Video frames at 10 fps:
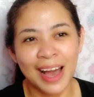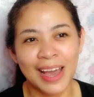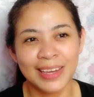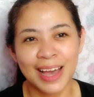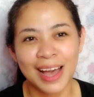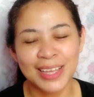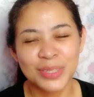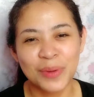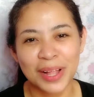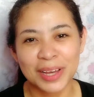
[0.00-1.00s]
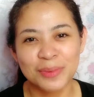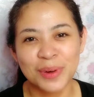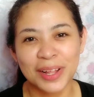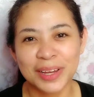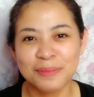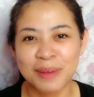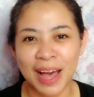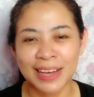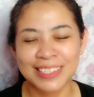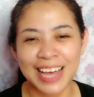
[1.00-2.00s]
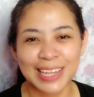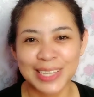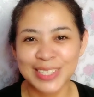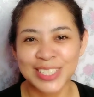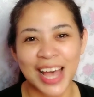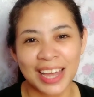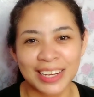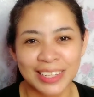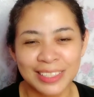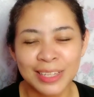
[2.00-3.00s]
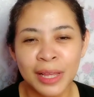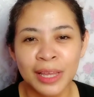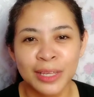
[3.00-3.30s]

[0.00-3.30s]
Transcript: Hi guys! Welcome, welcome back sa ating channel.